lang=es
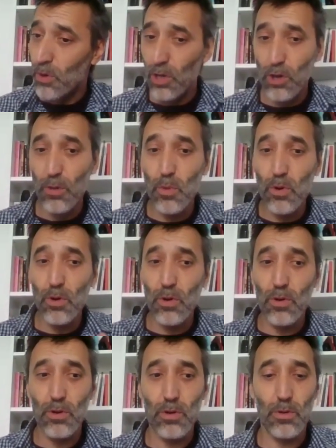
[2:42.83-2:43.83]
y
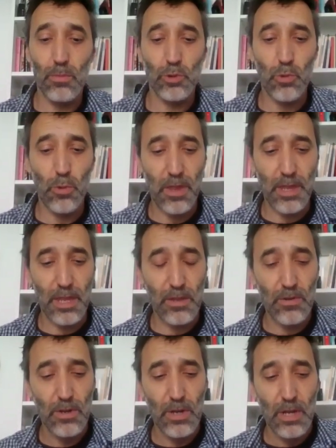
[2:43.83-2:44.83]
cómo, cómo sucede,
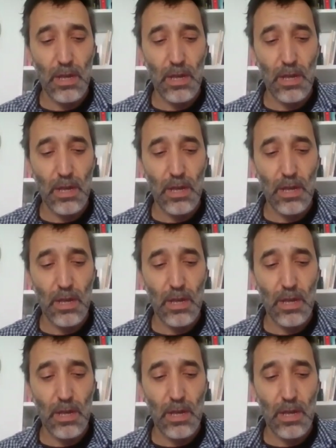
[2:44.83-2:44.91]
¿no?